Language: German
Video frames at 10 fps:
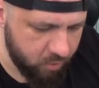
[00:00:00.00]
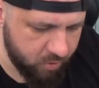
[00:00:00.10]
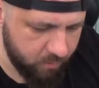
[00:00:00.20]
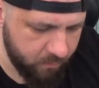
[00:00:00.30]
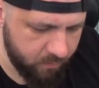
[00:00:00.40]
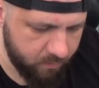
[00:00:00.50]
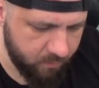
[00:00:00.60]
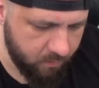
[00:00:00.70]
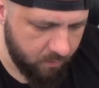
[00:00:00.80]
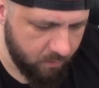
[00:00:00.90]
stimmig.
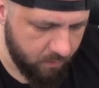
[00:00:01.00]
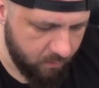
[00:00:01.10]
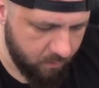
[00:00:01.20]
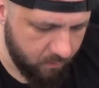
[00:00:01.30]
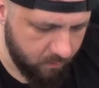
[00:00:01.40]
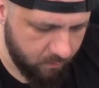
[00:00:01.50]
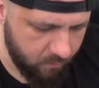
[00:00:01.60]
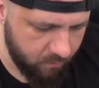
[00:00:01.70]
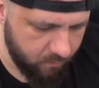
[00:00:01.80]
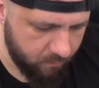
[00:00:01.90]

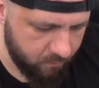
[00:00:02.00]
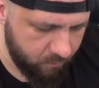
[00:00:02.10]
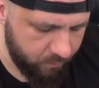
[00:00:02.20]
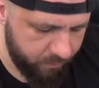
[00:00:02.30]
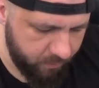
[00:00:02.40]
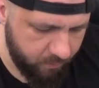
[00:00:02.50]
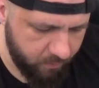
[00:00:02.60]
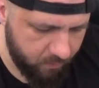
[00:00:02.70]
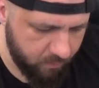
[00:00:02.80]
Äh, creepy.